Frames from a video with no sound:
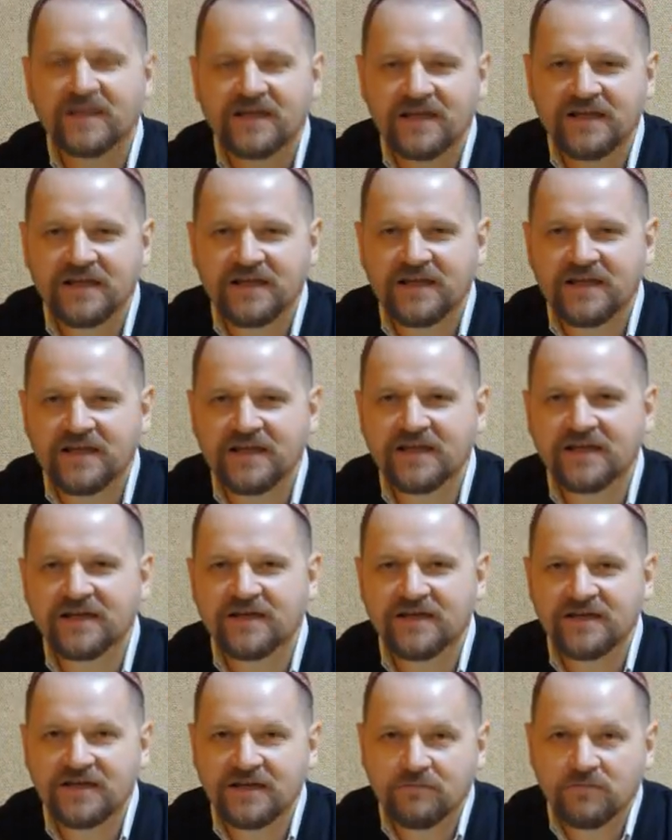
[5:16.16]
И
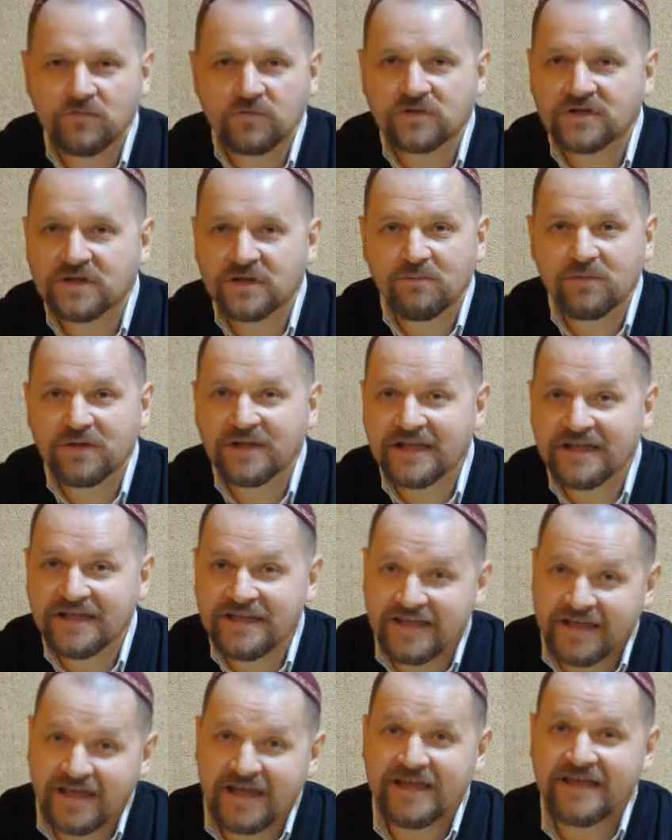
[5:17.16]
им нужно было
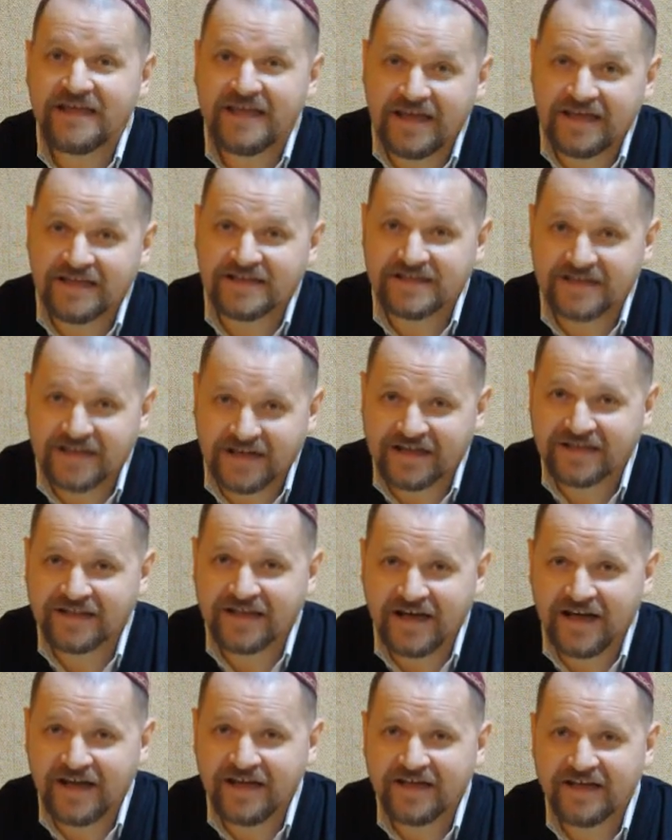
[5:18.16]
не есть
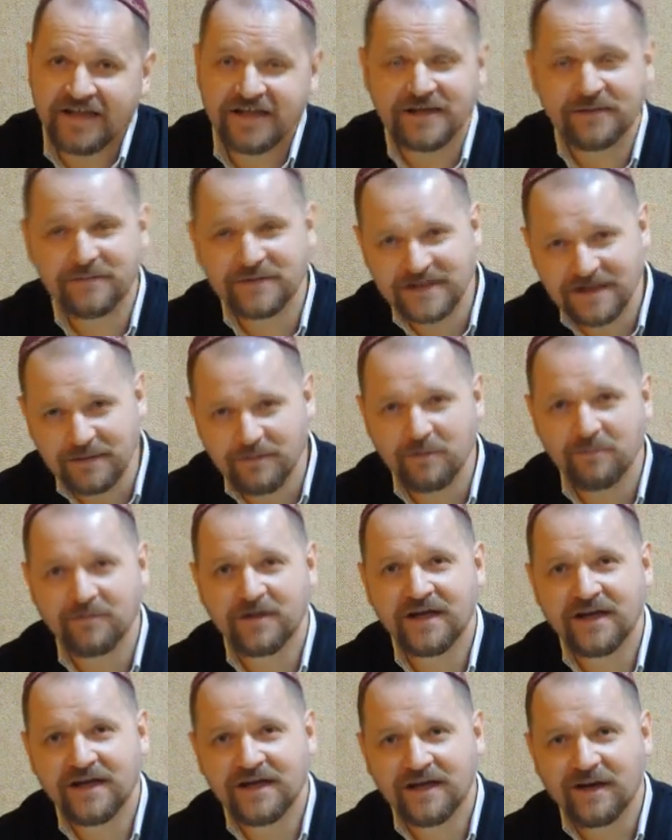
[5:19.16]
тогда и тем самым